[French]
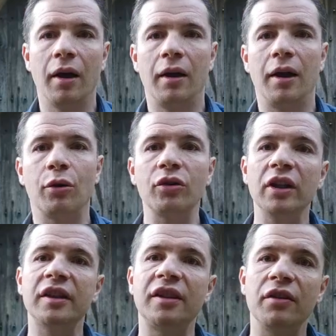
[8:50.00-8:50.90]

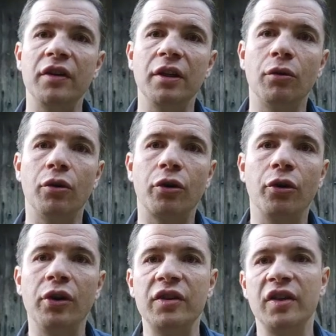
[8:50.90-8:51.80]
retenez de cette vidéo que
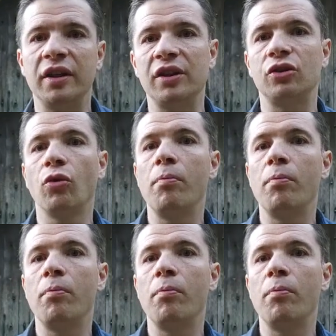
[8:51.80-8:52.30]
les églises sont